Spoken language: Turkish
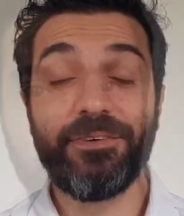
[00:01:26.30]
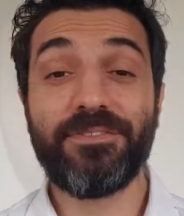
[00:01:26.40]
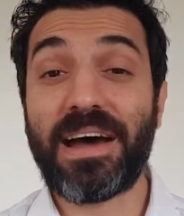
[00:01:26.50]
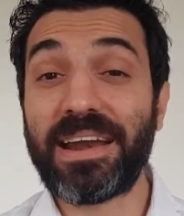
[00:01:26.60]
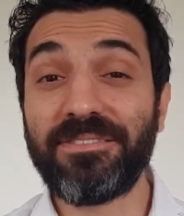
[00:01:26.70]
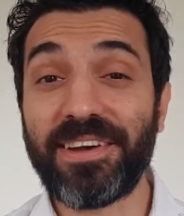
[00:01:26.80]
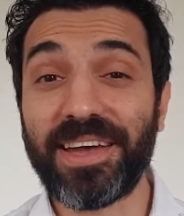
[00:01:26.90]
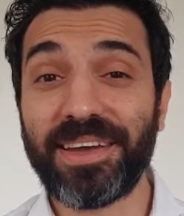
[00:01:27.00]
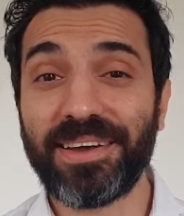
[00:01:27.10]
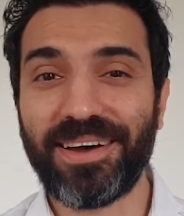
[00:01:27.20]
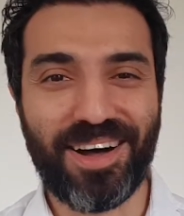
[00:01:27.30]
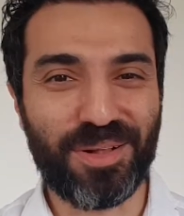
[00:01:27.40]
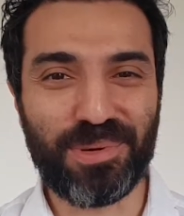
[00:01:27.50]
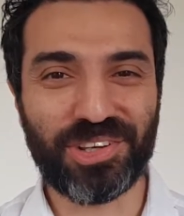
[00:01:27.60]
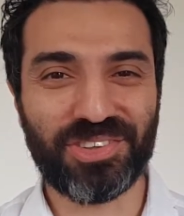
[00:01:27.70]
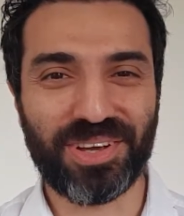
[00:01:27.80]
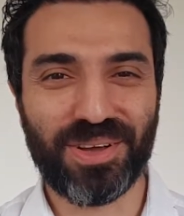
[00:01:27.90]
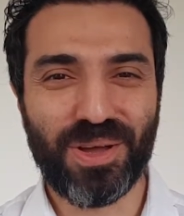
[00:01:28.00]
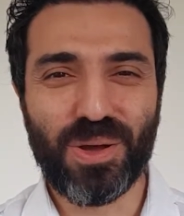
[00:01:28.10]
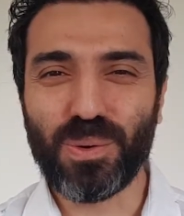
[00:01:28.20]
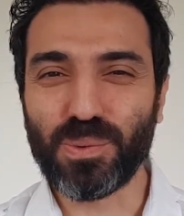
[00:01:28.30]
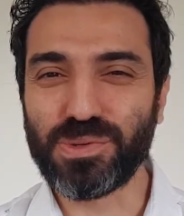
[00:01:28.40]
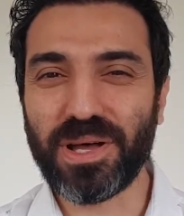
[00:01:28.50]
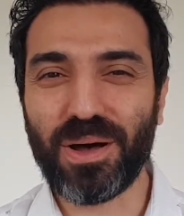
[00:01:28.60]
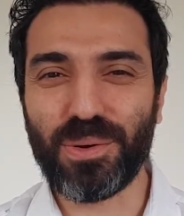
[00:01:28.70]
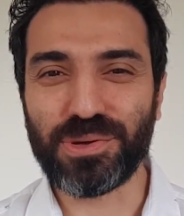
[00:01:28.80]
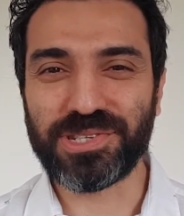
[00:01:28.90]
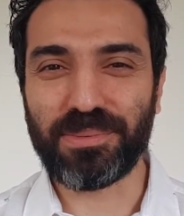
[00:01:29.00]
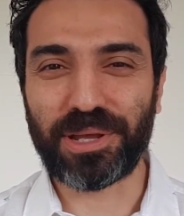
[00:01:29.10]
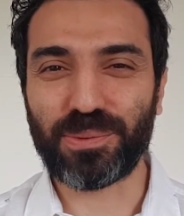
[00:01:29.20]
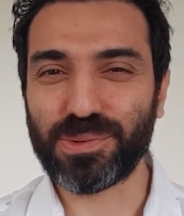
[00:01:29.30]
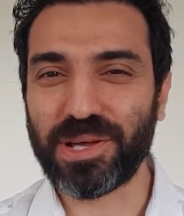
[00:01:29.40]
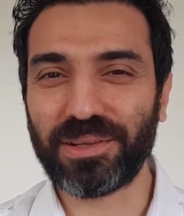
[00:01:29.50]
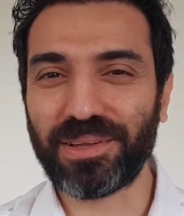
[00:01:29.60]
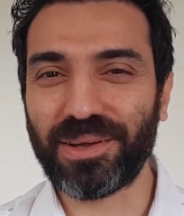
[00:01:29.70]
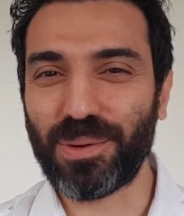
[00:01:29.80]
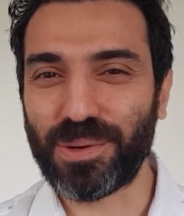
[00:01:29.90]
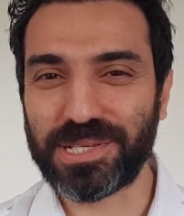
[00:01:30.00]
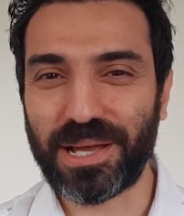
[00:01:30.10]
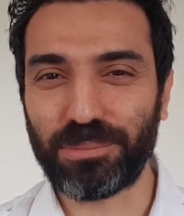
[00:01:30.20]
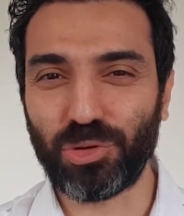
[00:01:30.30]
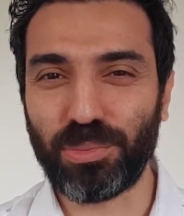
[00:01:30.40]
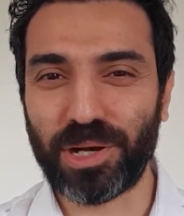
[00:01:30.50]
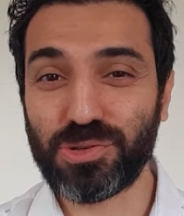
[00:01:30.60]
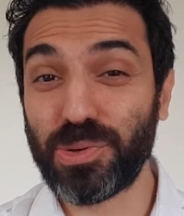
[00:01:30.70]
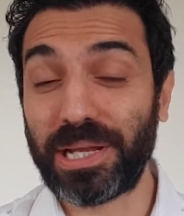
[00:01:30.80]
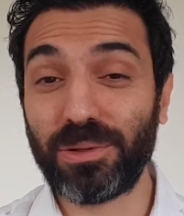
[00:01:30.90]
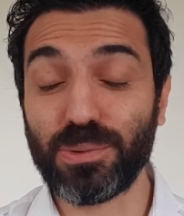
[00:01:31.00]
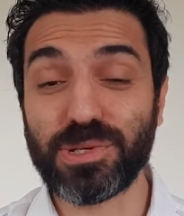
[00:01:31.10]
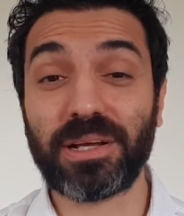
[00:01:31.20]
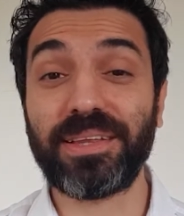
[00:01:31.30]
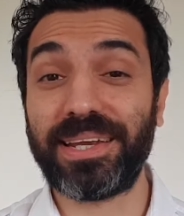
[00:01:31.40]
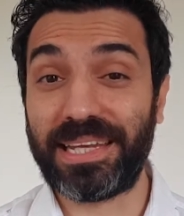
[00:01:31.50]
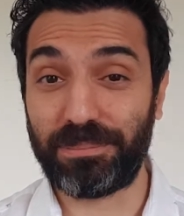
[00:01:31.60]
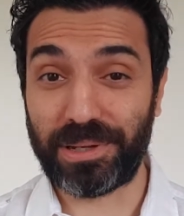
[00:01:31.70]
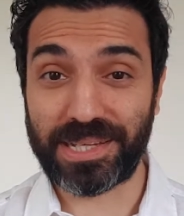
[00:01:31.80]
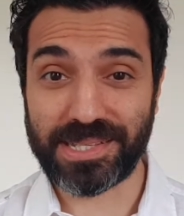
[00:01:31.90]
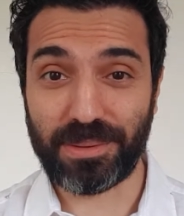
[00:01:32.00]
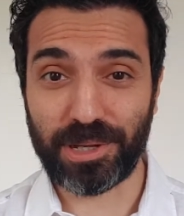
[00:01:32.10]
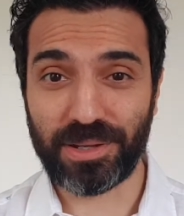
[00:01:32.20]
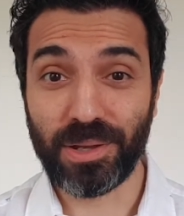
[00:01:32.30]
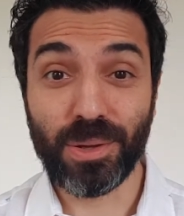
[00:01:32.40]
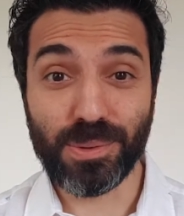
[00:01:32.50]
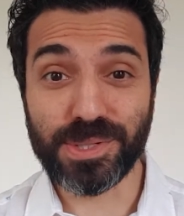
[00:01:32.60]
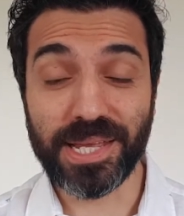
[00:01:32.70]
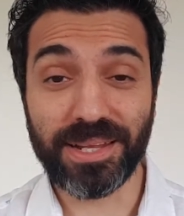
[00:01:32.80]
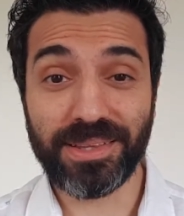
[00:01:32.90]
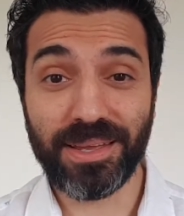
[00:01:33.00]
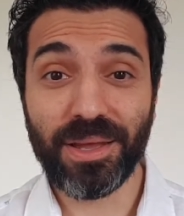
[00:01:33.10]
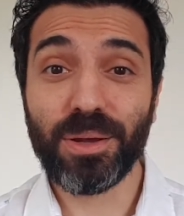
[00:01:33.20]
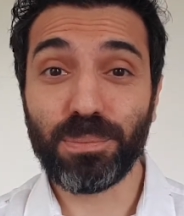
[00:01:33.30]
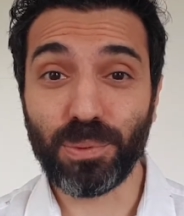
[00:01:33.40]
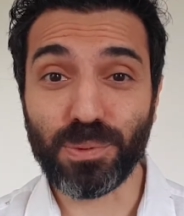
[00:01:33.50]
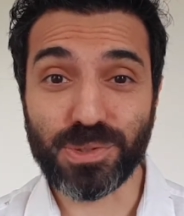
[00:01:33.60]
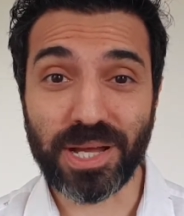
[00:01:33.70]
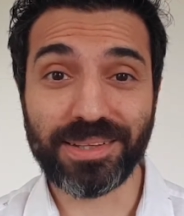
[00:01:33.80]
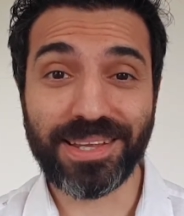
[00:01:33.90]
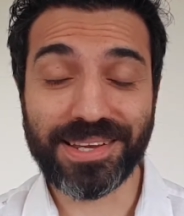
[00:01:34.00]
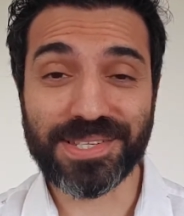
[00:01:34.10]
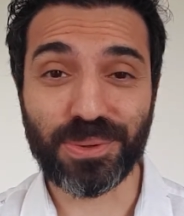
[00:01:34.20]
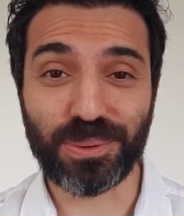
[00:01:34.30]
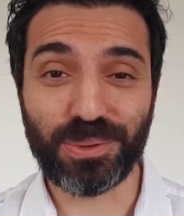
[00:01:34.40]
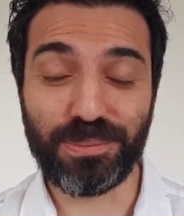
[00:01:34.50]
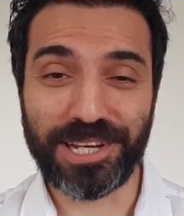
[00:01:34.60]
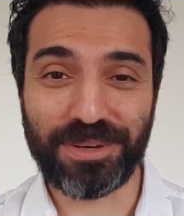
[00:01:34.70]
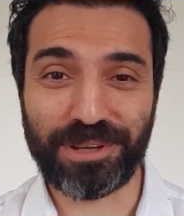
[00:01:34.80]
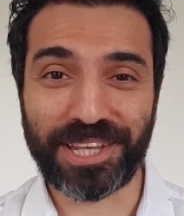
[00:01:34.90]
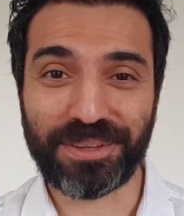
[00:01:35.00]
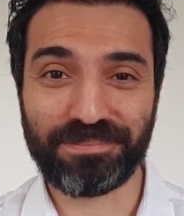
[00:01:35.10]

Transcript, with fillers: Fernweh, Almanca uzağa özlemek, uzaklara özlem duymak, sürekli uzaklara gitmek istemek. Üstelik de bu uzağın neresi olduğu bilinmeden.